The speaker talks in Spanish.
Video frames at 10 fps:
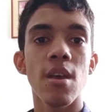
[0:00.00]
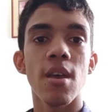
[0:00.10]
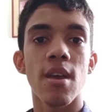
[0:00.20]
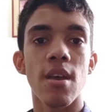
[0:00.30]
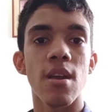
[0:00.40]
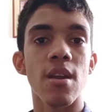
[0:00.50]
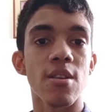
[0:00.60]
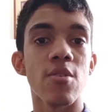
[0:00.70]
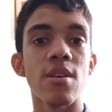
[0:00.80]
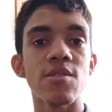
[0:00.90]
eh, el
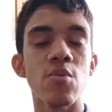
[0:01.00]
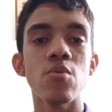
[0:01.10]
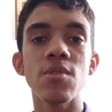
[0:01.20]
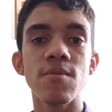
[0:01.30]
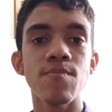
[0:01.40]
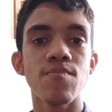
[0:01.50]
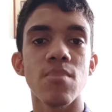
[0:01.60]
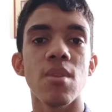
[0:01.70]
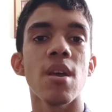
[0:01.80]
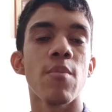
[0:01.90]
género del sucus,
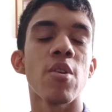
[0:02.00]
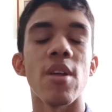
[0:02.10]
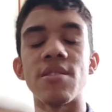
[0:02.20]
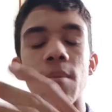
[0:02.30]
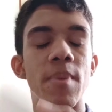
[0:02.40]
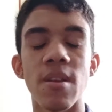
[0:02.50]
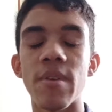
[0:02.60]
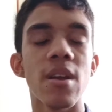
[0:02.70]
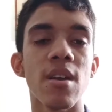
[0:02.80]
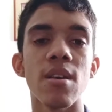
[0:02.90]
de, bueno, de la champeta
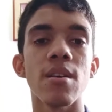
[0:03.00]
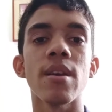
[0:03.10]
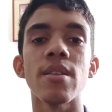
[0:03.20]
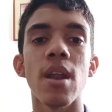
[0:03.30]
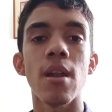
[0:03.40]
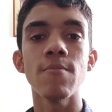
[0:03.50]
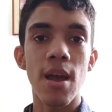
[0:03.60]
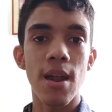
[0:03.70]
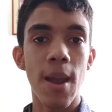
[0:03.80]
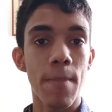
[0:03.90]
africana en general,
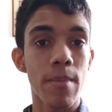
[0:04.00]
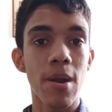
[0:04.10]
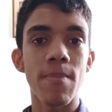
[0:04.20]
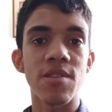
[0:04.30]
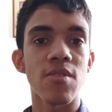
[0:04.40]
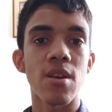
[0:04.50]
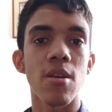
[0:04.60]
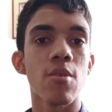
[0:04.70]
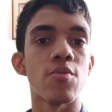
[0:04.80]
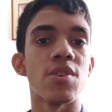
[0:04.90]
las primeras personas que
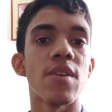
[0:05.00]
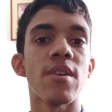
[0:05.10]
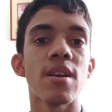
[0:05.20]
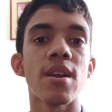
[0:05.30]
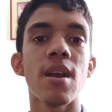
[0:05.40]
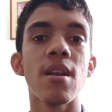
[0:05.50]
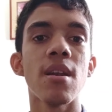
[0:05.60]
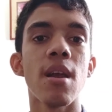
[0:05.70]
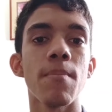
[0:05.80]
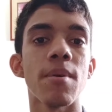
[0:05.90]
lo escuchaban eran
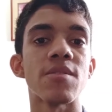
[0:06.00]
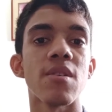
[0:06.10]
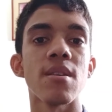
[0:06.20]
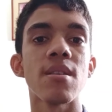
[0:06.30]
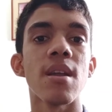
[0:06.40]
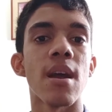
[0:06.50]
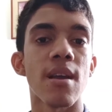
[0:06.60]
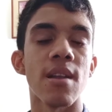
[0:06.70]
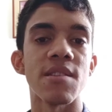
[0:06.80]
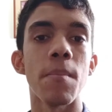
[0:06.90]
las personas de las
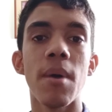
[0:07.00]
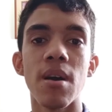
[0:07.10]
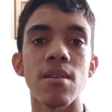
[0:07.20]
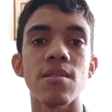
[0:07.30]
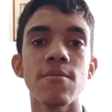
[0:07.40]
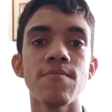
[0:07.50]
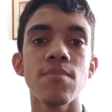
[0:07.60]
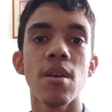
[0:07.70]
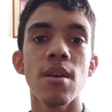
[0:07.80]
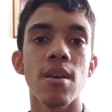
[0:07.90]
clases bajas,
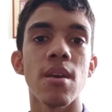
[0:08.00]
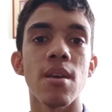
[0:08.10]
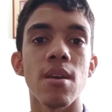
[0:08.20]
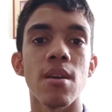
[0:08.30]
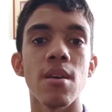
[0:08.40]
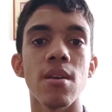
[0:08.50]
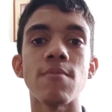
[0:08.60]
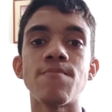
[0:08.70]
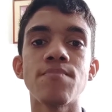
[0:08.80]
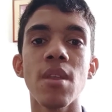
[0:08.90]

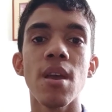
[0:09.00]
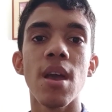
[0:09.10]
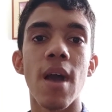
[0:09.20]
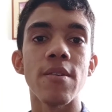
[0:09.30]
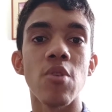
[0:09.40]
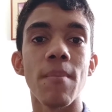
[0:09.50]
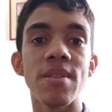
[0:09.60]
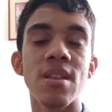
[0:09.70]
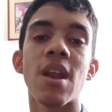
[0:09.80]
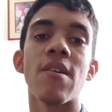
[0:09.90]
que
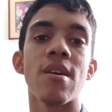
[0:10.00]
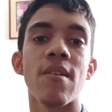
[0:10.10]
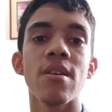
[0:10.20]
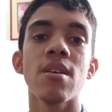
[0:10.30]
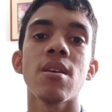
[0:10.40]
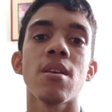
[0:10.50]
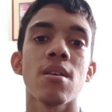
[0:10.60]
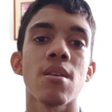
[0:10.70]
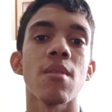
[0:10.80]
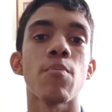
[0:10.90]
habitualmente trabajaban
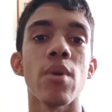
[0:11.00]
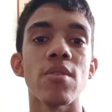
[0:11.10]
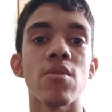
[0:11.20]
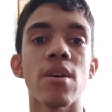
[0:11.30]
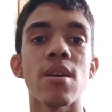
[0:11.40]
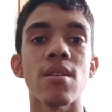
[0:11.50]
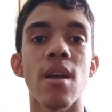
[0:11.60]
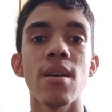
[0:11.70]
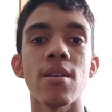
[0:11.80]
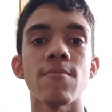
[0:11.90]
en el puerto de
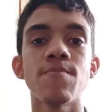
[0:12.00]
Cartagena.